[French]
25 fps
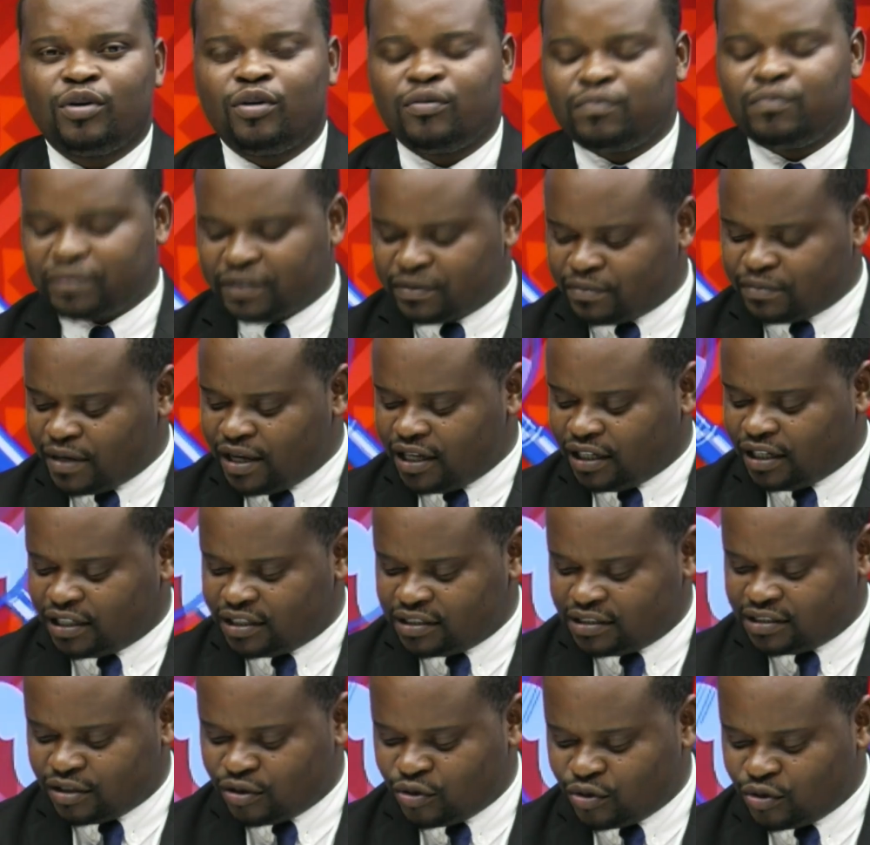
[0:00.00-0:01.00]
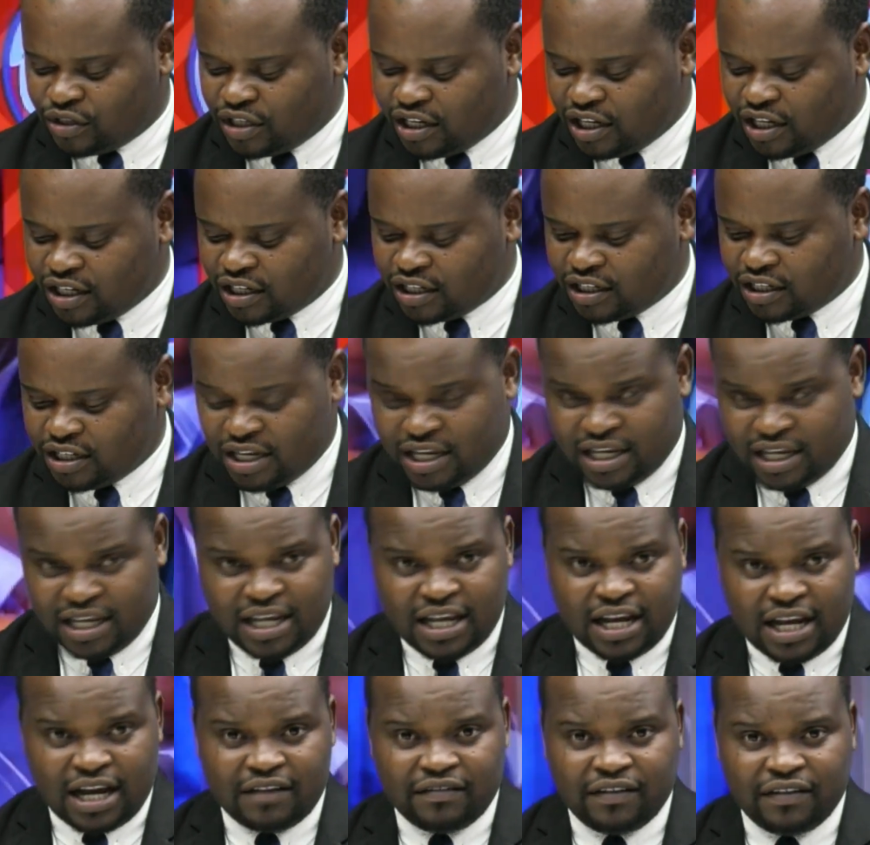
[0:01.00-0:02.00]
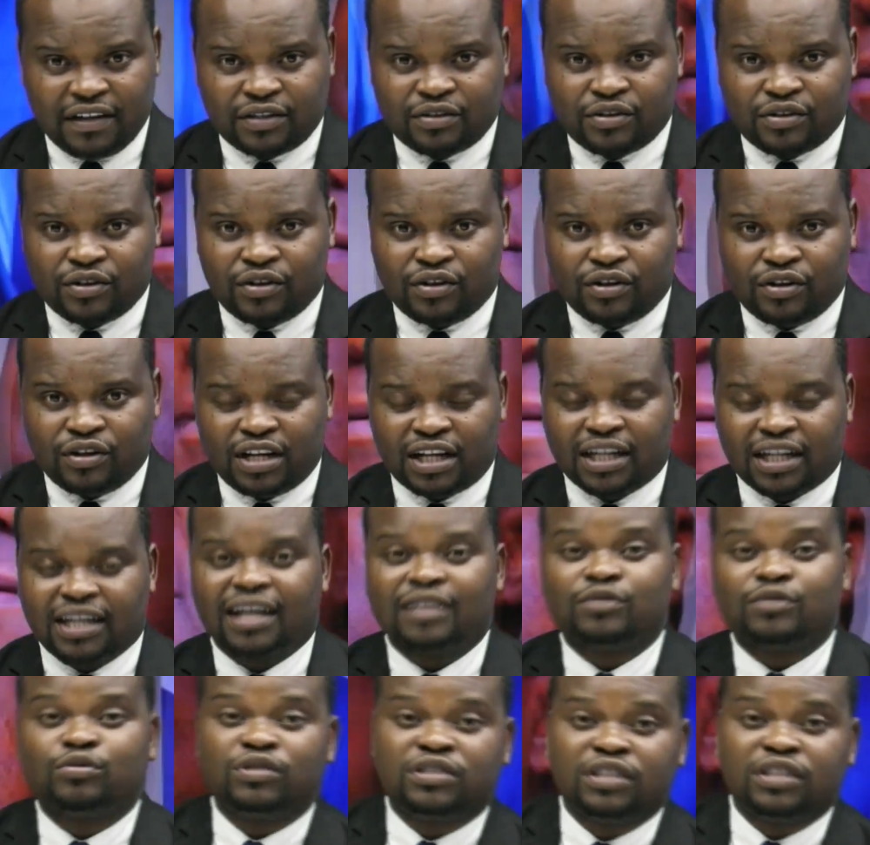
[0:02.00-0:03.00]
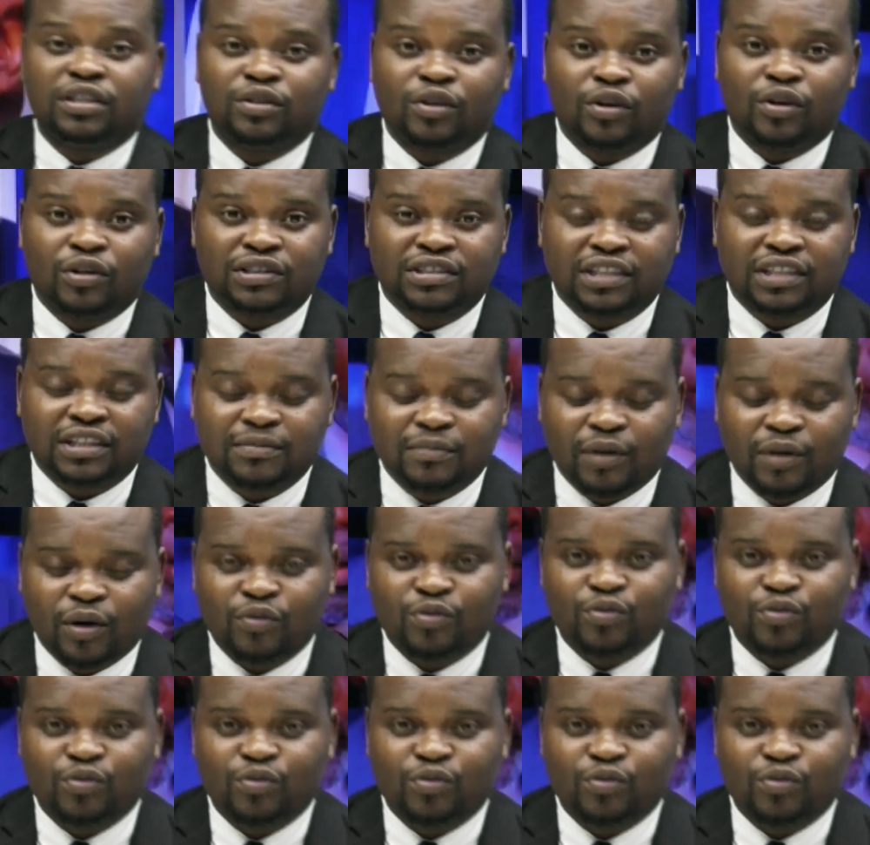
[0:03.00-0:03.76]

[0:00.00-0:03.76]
primaire et secondaire avec euh, la gratuité de l'enseignement ou